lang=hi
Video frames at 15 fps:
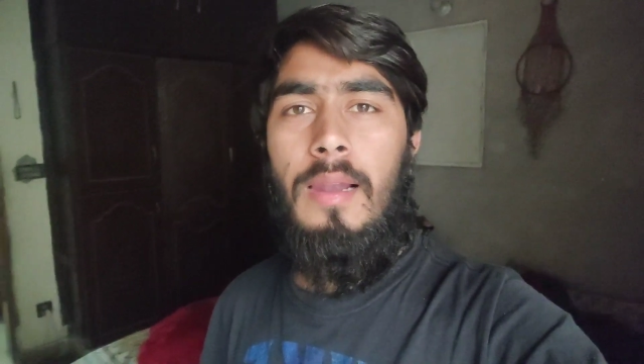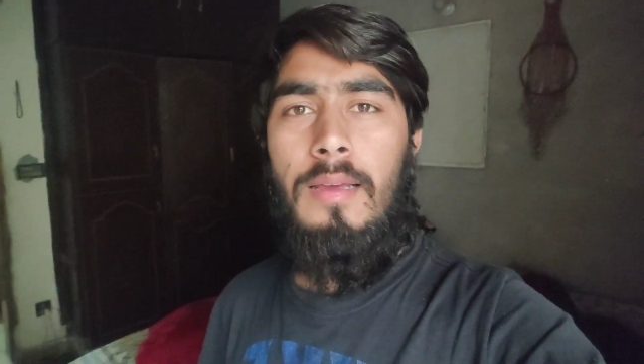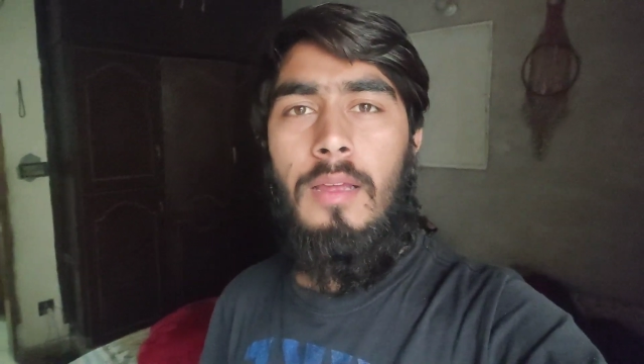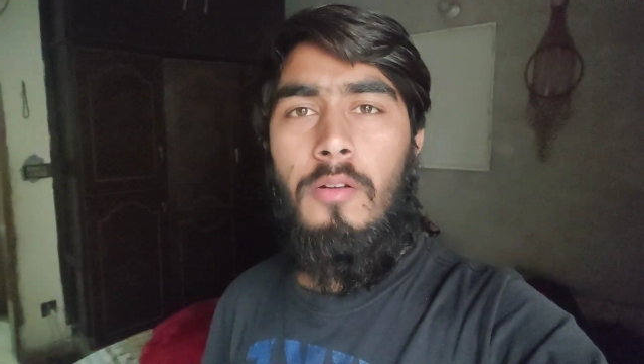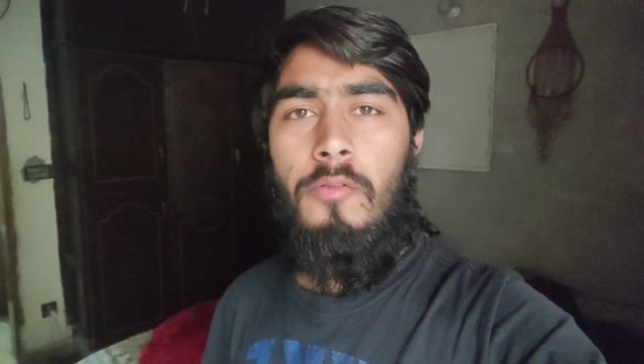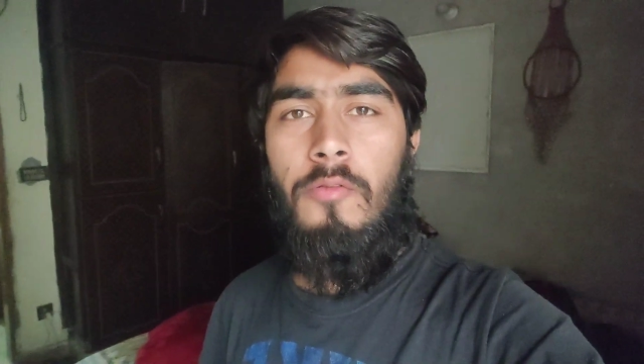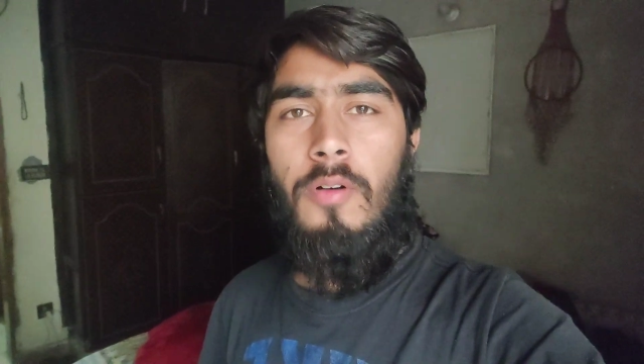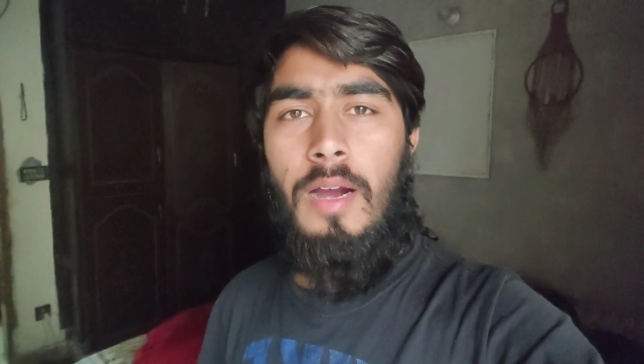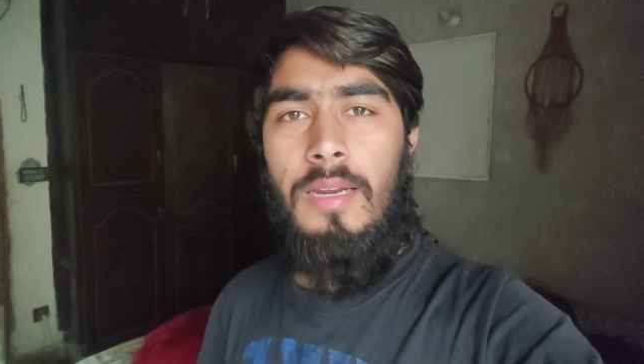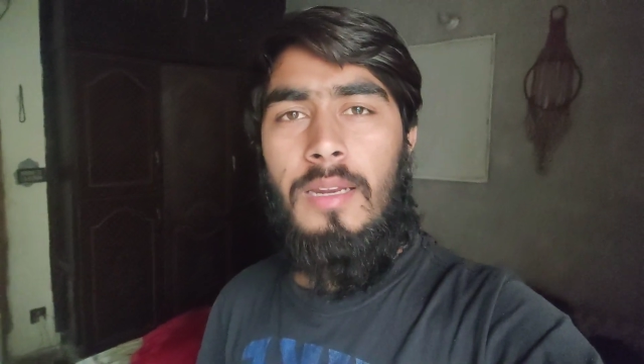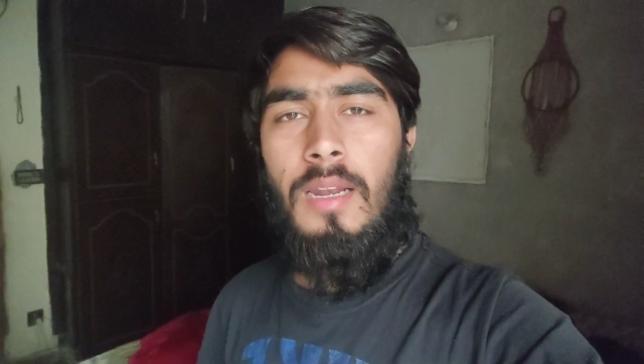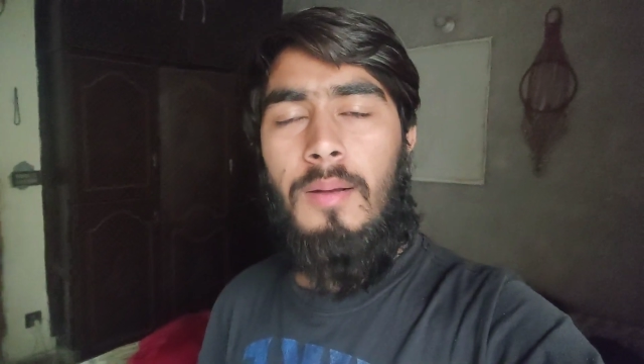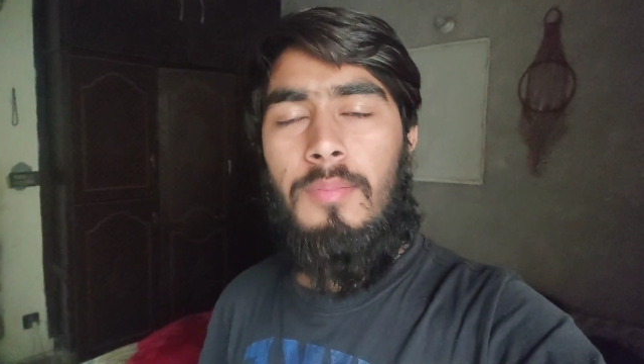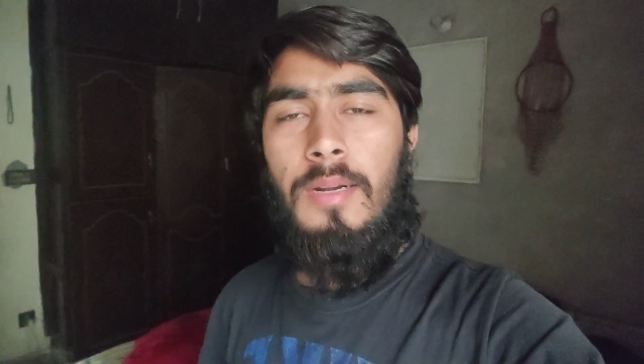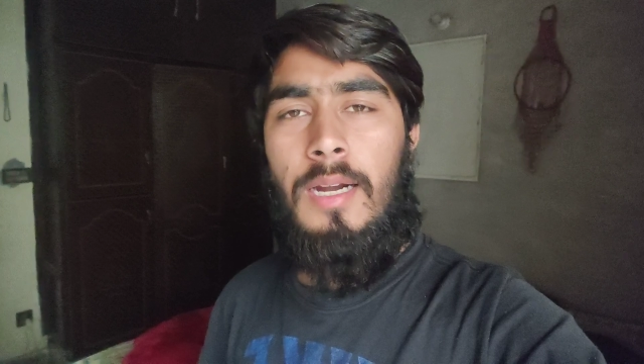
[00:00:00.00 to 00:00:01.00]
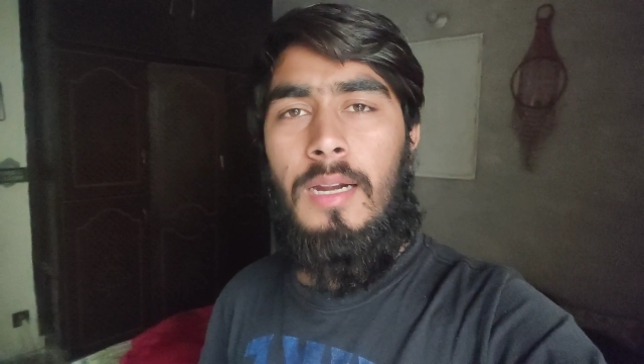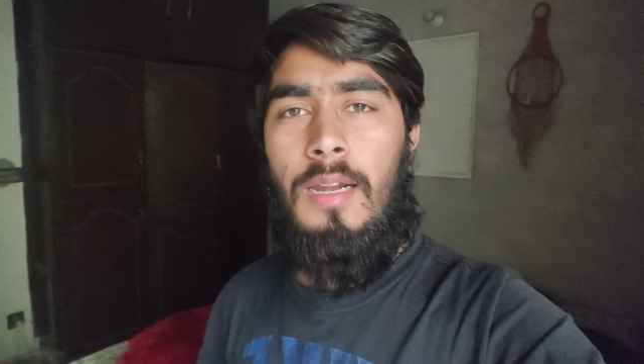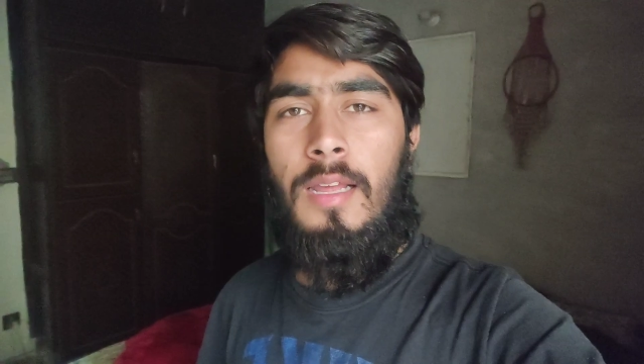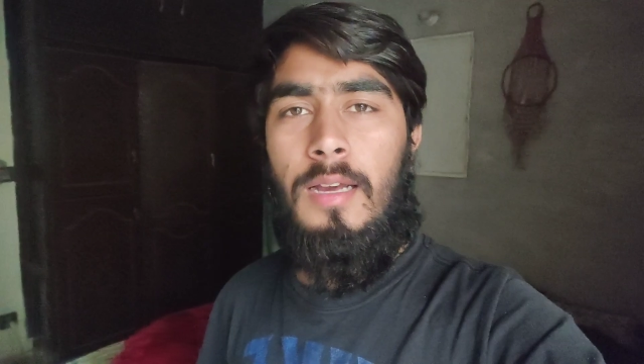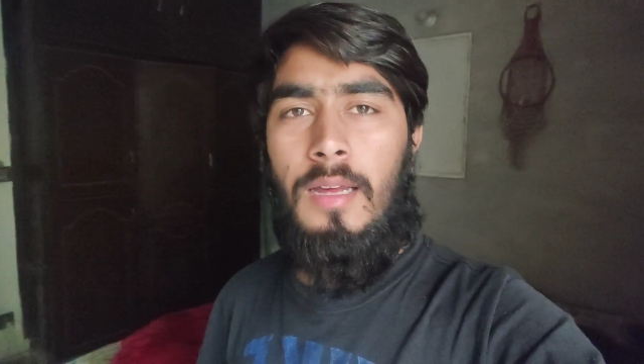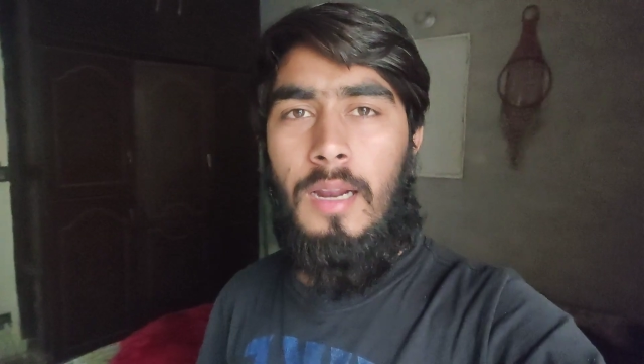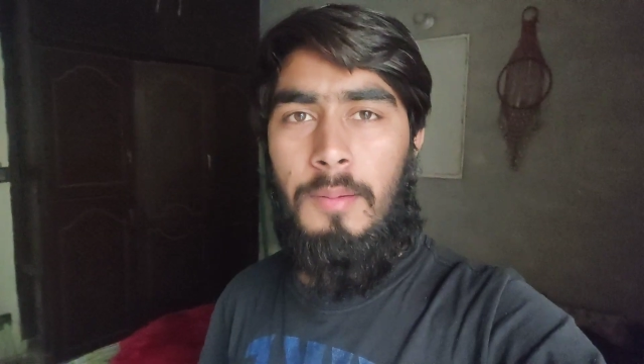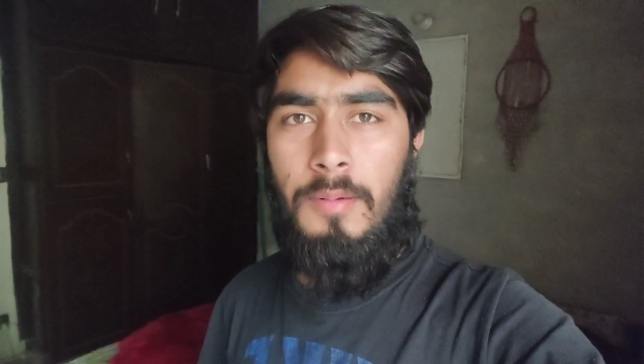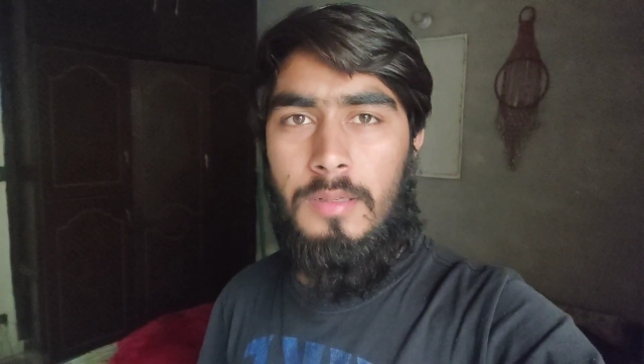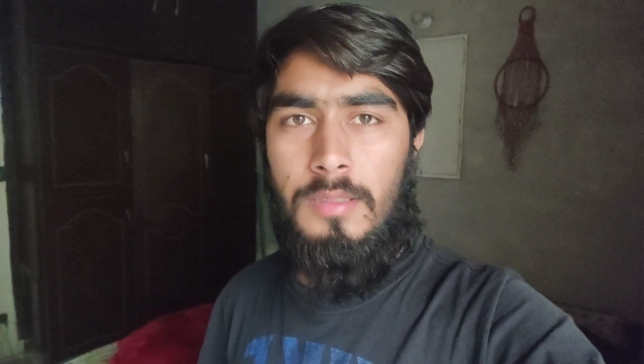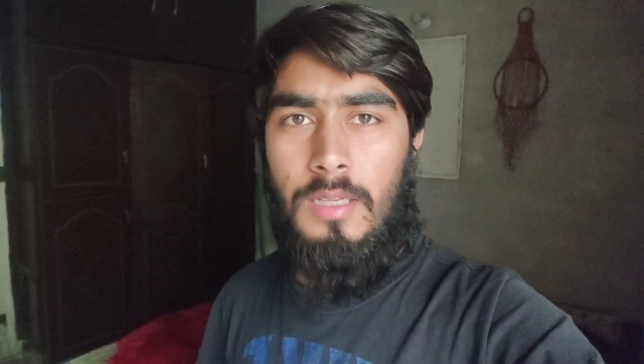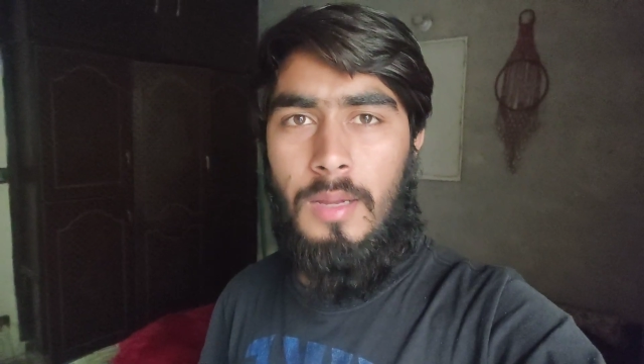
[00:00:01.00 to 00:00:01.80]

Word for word: लेकिन फाइनल अपडेट लेकर आपके